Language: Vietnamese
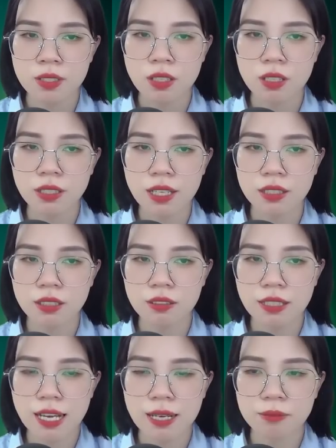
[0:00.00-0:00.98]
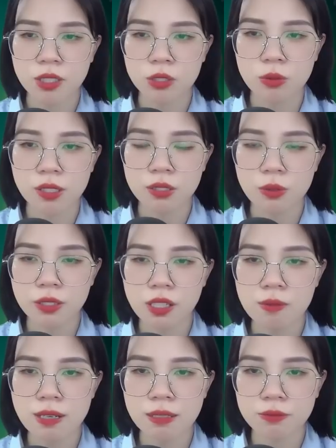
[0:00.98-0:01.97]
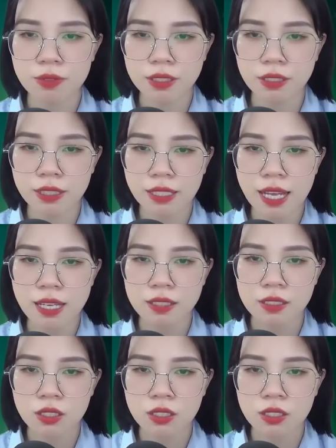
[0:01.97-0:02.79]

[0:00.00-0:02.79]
có thể tự làm thì tuyệt đối không làm phiền người khác.